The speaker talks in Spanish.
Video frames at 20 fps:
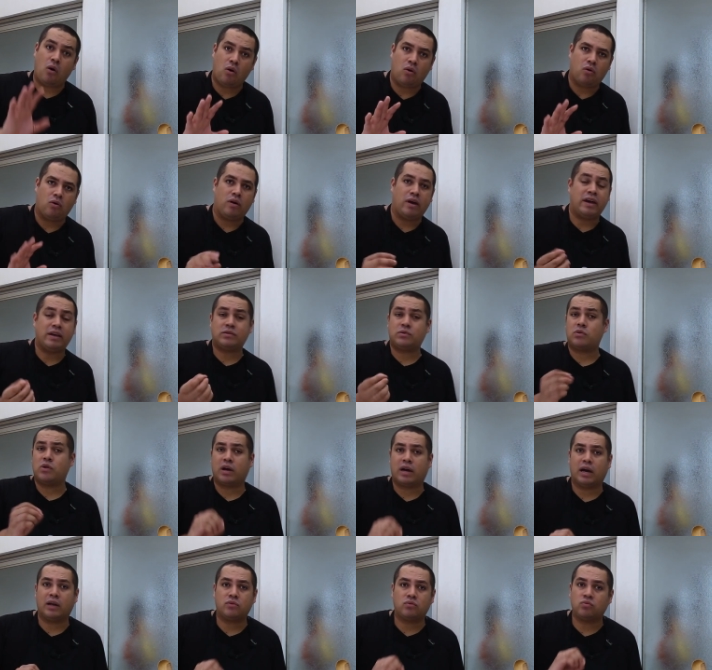Ojo, esto de
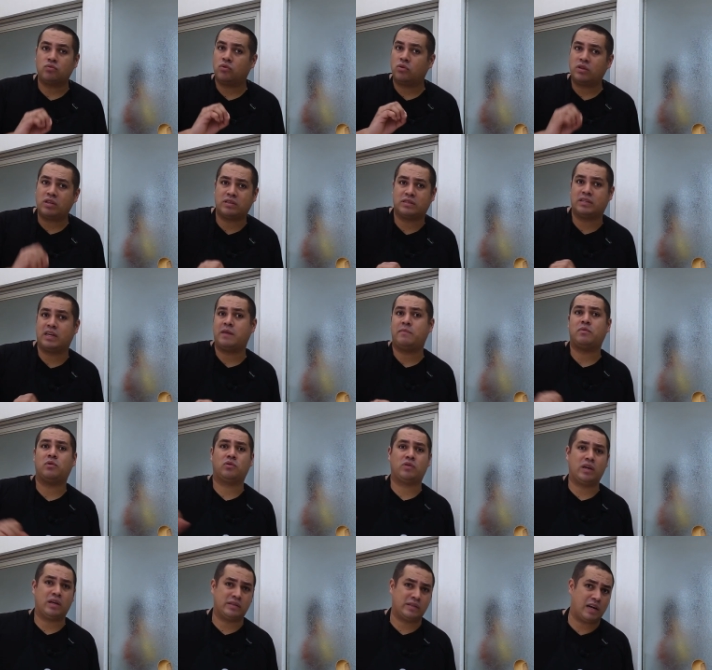acá tú no necesariamente
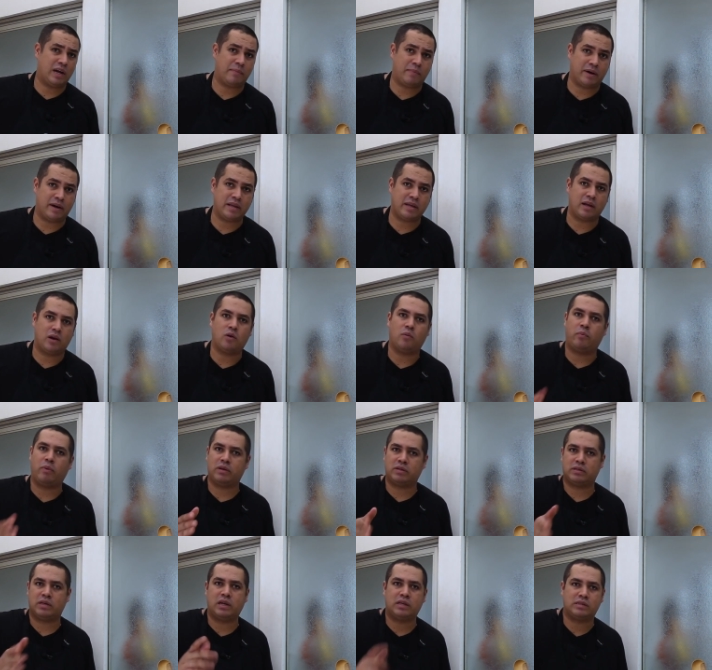lo tienes que hacer en la parrilla, lo
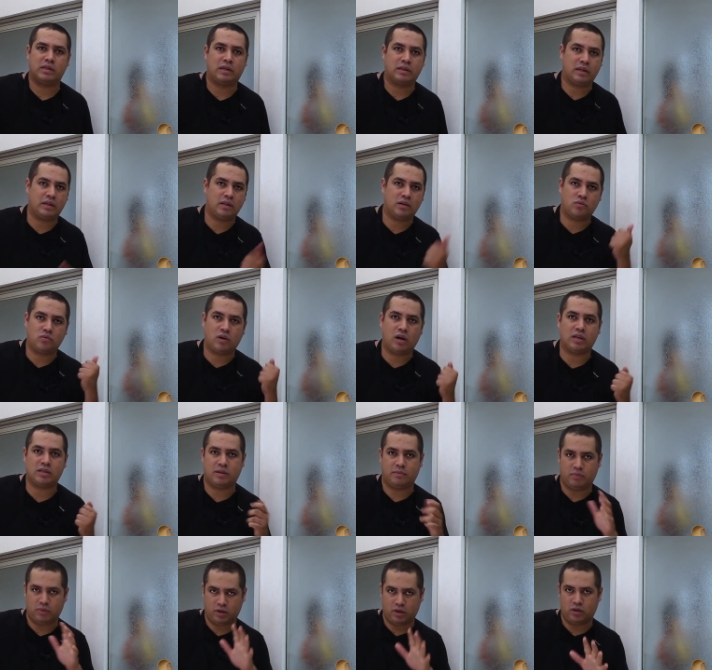puedes hacer en la sartén de tu
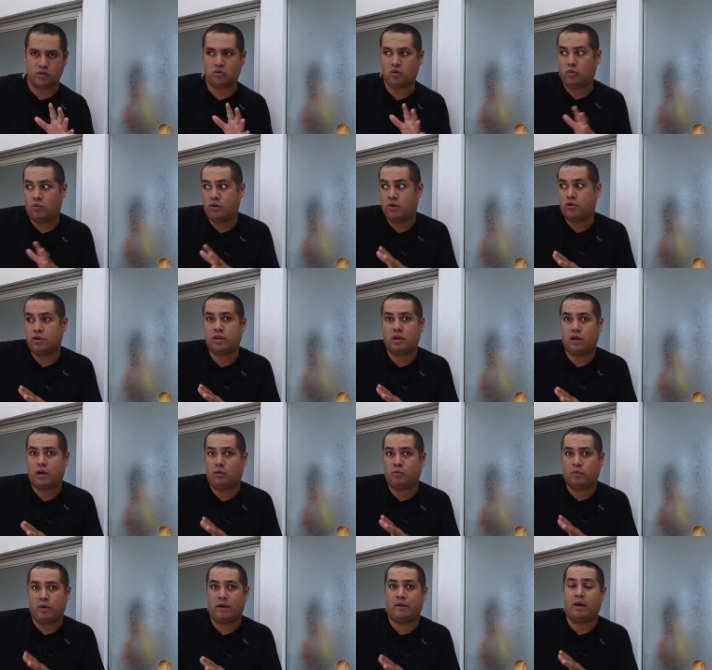casa, porque yo voy ahorita
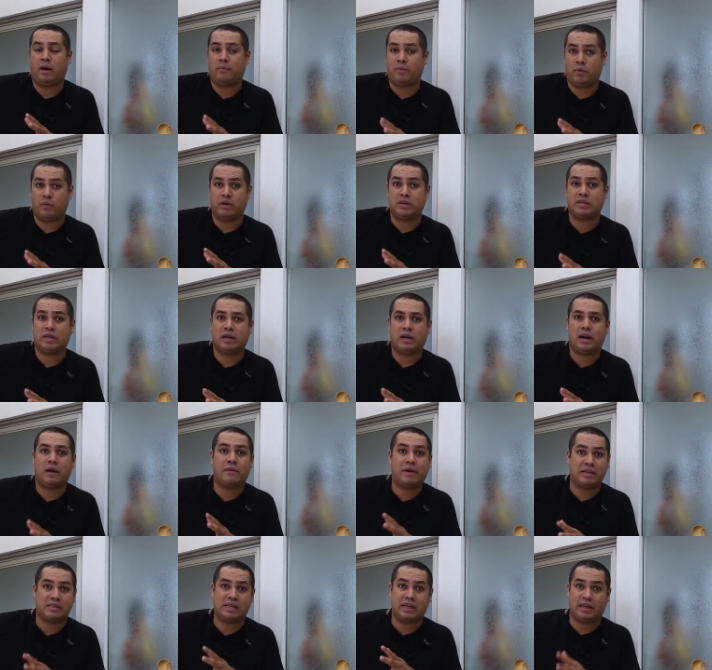a aprovechar
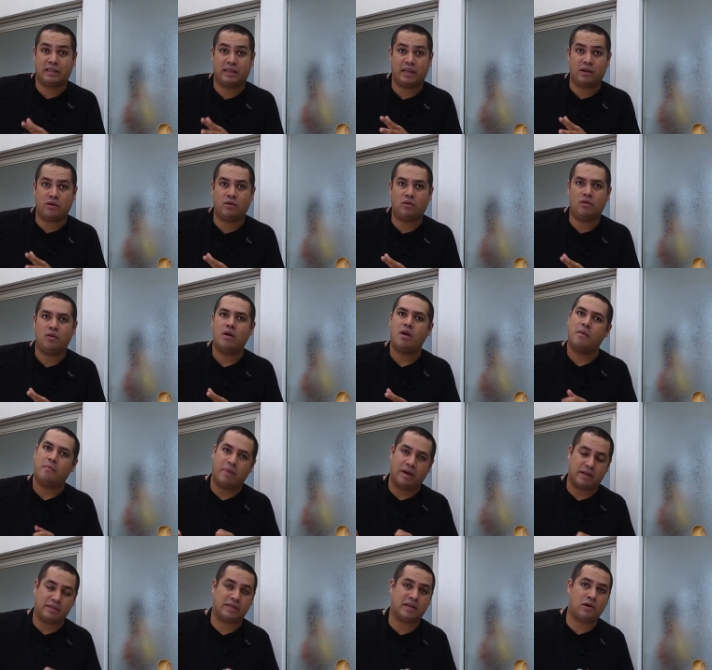la brasa que tengo
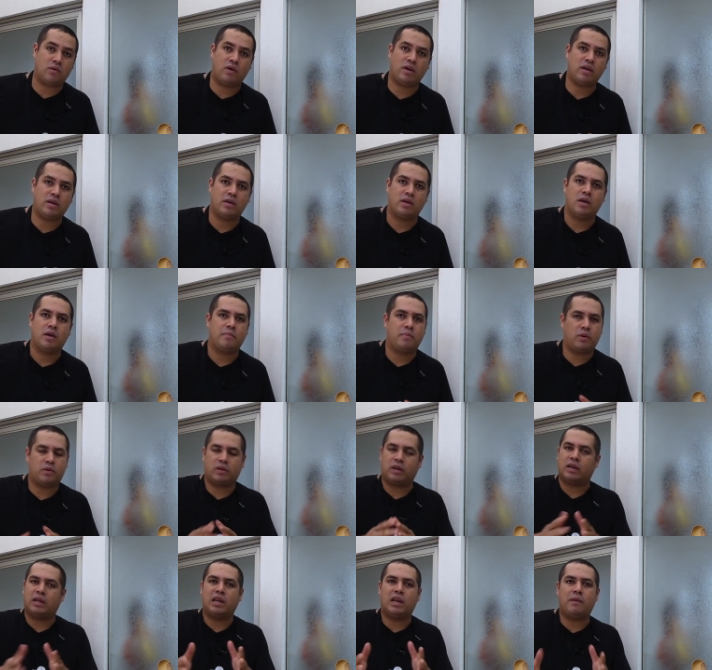para hacerlo ahí,
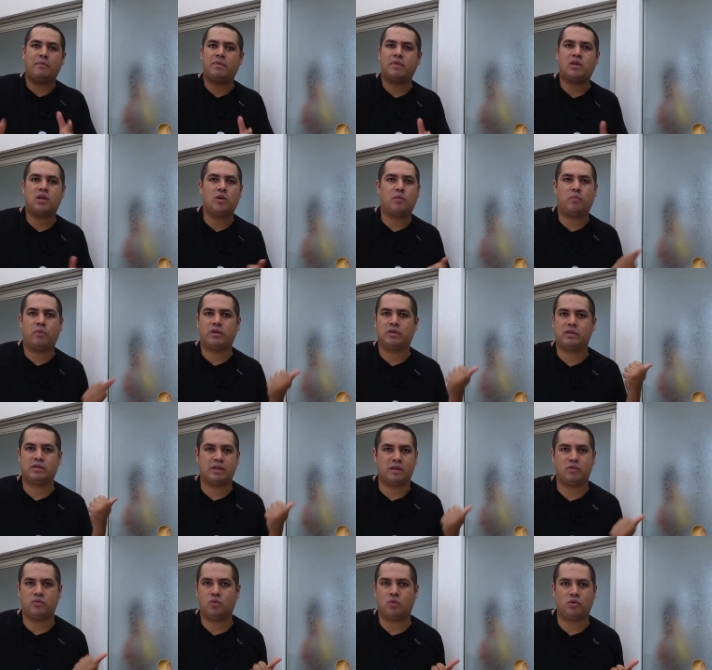pero tranquilamente lo puedes
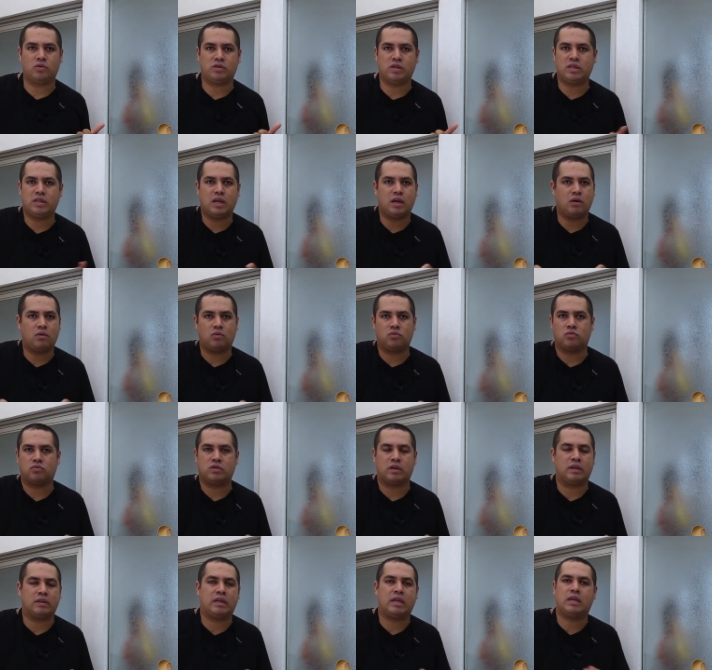hacer en tu cocina con tu
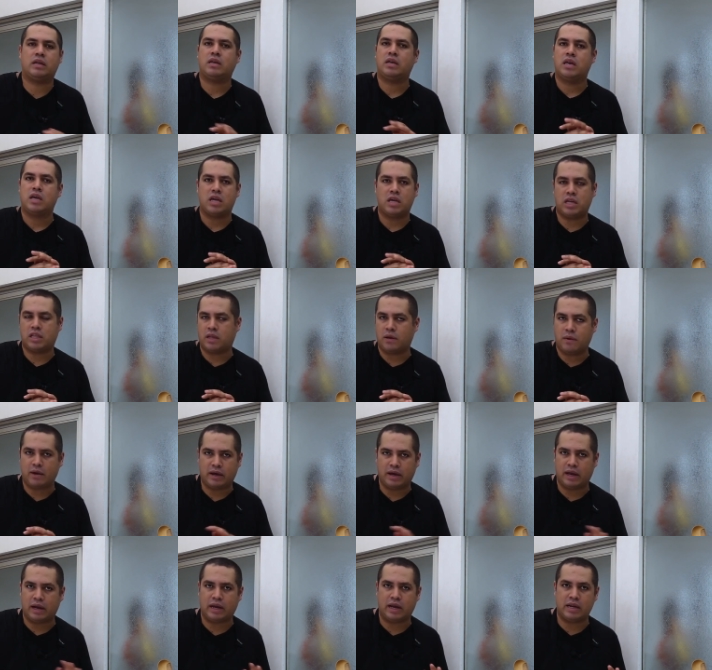sartén y te va
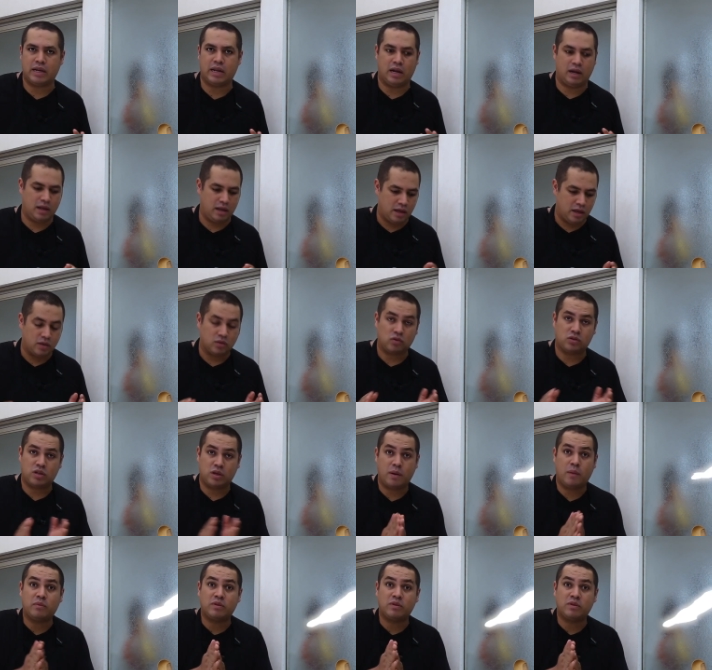a quedar genial. Entonces